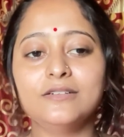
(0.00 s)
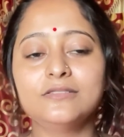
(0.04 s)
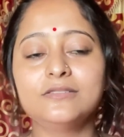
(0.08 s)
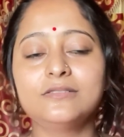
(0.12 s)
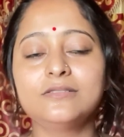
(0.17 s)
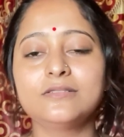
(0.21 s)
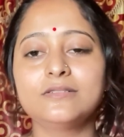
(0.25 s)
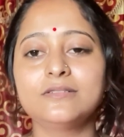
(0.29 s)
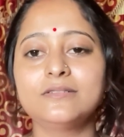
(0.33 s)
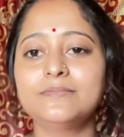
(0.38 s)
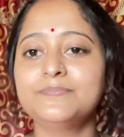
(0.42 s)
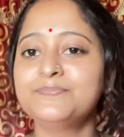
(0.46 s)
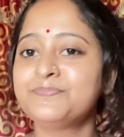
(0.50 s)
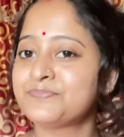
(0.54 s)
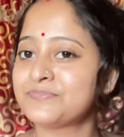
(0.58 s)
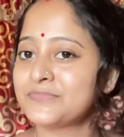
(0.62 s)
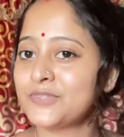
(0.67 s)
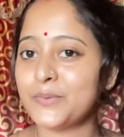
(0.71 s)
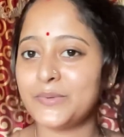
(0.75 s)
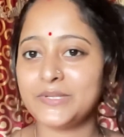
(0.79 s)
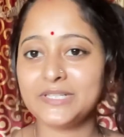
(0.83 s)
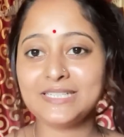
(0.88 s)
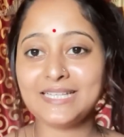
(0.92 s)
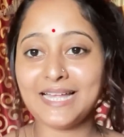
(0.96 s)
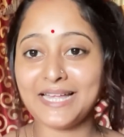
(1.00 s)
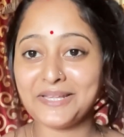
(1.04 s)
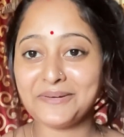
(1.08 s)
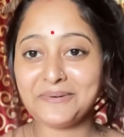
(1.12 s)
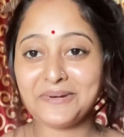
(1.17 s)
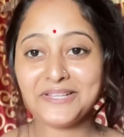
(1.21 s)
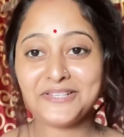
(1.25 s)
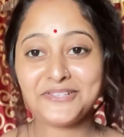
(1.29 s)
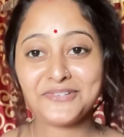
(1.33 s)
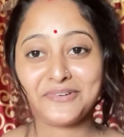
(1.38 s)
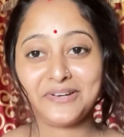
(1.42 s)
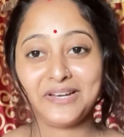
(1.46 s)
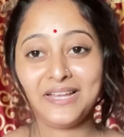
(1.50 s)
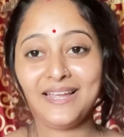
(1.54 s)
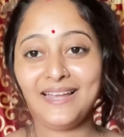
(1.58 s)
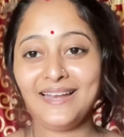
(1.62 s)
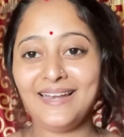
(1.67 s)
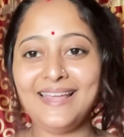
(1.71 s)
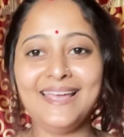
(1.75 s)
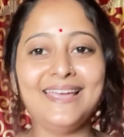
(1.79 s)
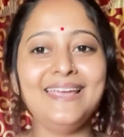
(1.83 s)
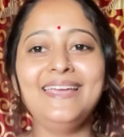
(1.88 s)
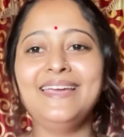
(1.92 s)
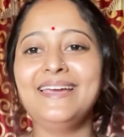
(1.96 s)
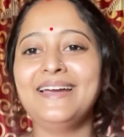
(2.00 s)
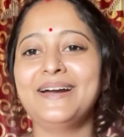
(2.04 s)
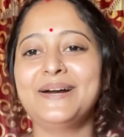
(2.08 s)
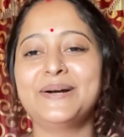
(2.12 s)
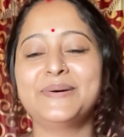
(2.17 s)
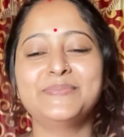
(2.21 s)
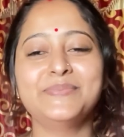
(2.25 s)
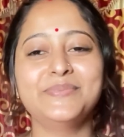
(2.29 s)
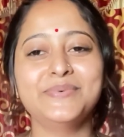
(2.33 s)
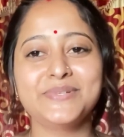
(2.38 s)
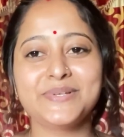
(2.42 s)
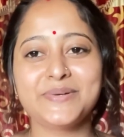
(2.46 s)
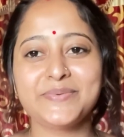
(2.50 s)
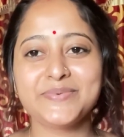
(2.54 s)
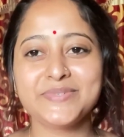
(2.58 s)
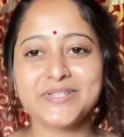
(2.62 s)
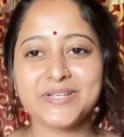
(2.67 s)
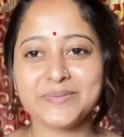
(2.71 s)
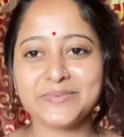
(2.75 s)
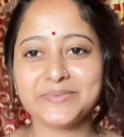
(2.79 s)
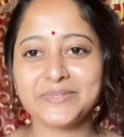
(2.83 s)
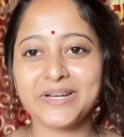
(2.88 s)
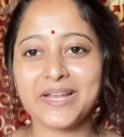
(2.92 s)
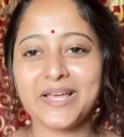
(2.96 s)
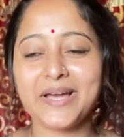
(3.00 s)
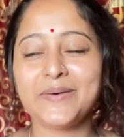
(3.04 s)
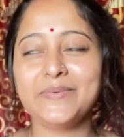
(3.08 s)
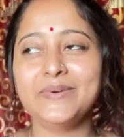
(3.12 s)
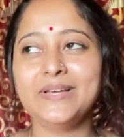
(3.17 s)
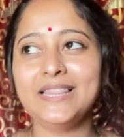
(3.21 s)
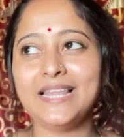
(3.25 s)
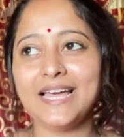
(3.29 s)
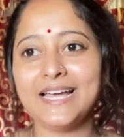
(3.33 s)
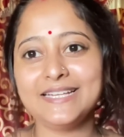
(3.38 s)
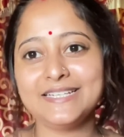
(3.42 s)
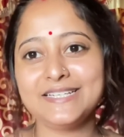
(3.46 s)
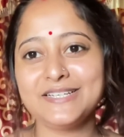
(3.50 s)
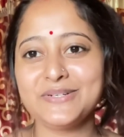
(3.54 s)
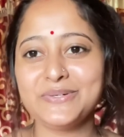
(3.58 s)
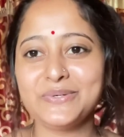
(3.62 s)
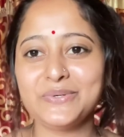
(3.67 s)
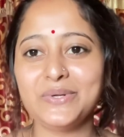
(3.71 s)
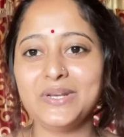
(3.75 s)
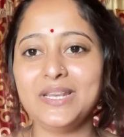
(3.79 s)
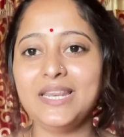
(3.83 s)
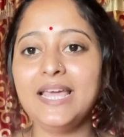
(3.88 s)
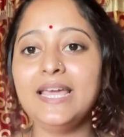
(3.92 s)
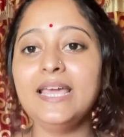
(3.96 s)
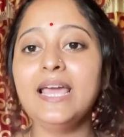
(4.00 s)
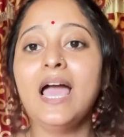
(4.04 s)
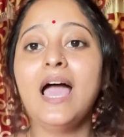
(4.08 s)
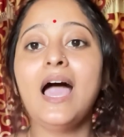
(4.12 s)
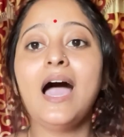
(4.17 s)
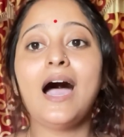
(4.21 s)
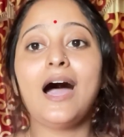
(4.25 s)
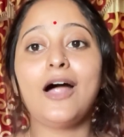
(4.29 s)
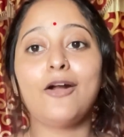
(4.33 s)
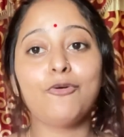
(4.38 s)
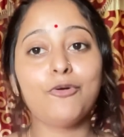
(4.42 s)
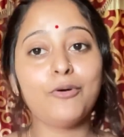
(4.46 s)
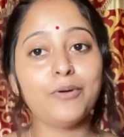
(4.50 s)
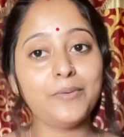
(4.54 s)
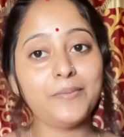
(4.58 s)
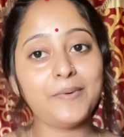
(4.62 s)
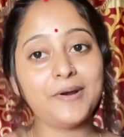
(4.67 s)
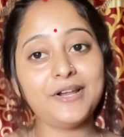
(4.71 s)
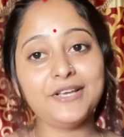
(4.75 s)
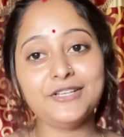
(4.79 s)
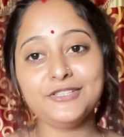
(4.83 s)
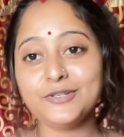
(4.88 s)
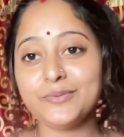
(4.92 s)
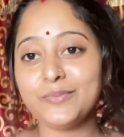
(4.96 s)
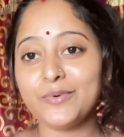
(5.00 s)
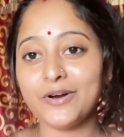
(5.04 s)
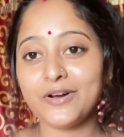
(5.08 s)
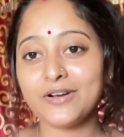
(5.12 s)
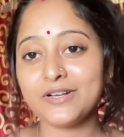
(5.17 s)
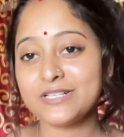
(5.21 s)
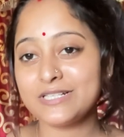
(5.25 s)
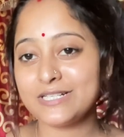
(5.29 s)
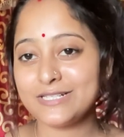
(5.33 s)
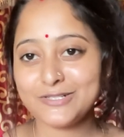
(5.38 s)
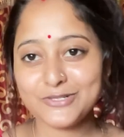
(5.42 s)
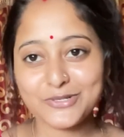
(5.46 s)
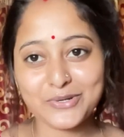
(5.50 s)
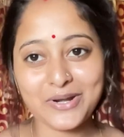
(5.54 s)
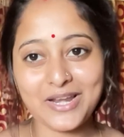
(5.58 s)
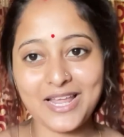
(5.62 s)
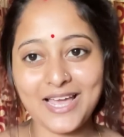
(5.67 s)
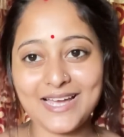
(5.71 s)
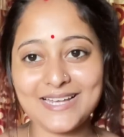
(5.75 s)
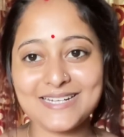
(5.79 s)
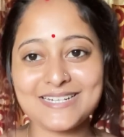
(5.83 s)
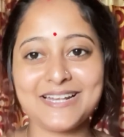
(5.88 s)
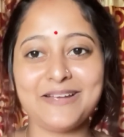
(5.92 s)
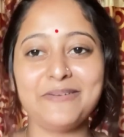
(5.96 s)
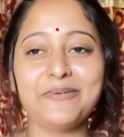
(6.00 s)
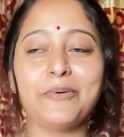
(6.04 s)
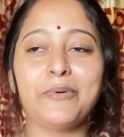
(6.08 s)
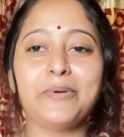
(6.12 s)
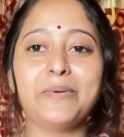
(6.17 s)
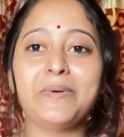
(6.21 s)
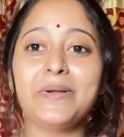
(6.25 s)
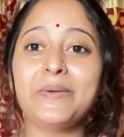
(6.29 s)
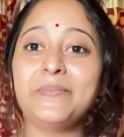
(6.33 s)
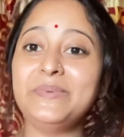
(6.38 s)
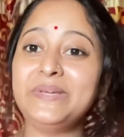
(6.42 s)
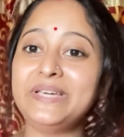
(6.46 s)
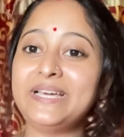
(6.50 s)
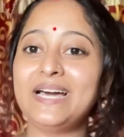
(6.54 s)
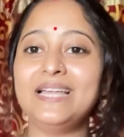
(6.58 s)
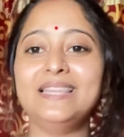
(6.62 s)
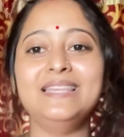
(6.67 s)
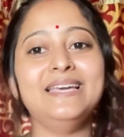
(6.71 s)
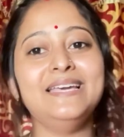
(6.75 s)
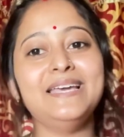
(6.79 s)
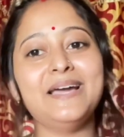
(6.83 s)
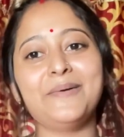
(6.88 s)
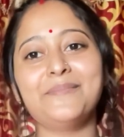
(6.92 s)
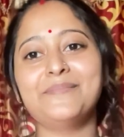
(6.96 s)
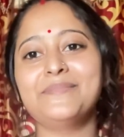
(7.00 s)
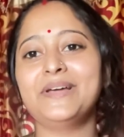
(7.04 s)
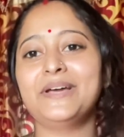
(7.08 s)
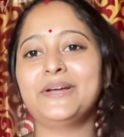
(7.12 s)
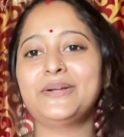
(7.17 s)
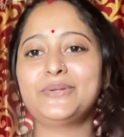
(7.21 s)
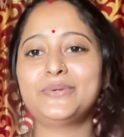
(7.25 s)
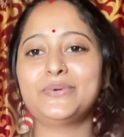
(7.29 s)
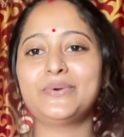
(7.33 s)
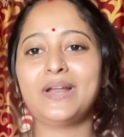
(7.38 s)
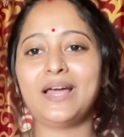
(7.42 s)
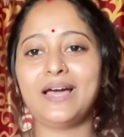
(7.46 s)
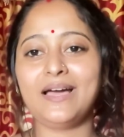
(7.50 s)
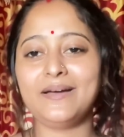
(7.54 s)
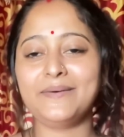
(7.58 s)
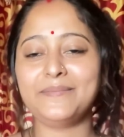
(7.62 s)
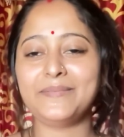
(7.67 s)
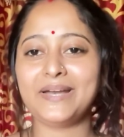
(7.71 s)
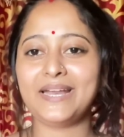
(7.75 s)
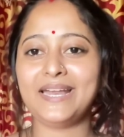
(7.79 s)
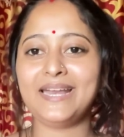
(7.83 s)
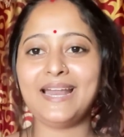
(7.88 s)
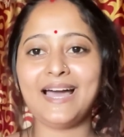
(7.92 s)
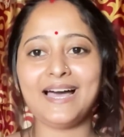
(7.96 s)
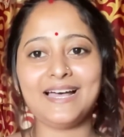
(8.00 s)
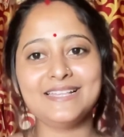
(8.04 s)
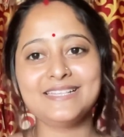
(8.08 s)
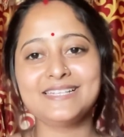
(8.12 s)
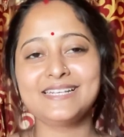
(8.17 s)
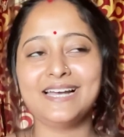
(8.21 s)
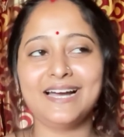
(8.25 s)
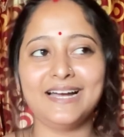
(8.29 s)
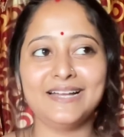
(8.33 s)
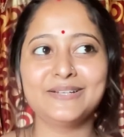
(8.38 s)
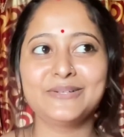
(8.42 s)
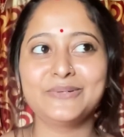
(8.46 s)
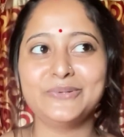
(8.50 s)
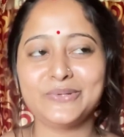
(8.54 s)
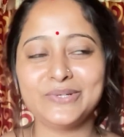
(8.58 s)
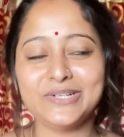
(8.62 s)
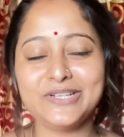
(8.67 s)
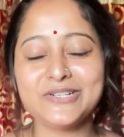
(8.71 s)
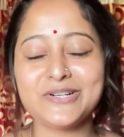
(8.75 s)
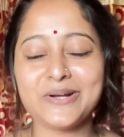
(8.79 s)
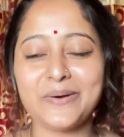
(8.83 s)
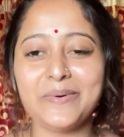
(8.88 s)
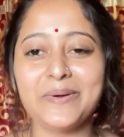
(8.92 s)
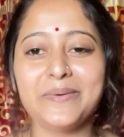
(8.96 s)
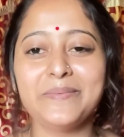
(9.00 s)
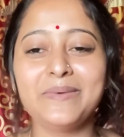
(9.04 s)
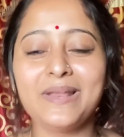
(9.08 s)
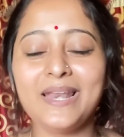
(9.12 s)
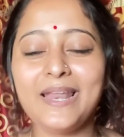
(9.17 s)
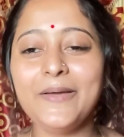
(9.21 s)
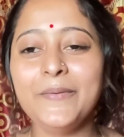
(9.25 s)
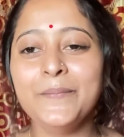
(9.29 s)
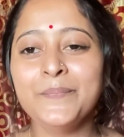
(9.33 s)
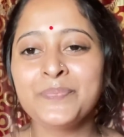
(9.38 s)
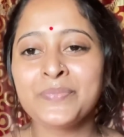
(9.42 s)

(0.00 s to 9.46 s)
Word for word: তো তোমাদের দাদাভাই চলে এলেই বুঝে বুঝে মনে হবে লাইটিং করলেই আর রবিবারেই তো বক্স চলে আসে রবিবার বিকালেই আমরা একটু না মানে নাচ গান করি সবাই মিলে